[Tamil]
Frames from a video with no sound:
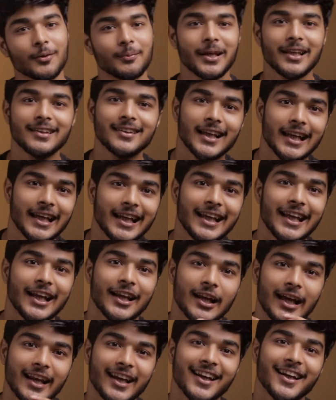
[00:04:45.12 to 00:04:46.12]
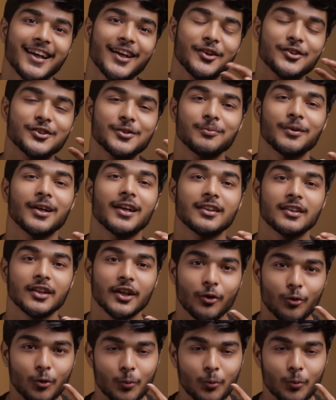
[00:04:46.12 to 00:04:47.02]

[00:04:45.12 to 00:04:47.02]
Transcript: ஸோ பேசிக்கலி நீங்கள் நிறைய நேரம் ஜிம்மில் இருந்து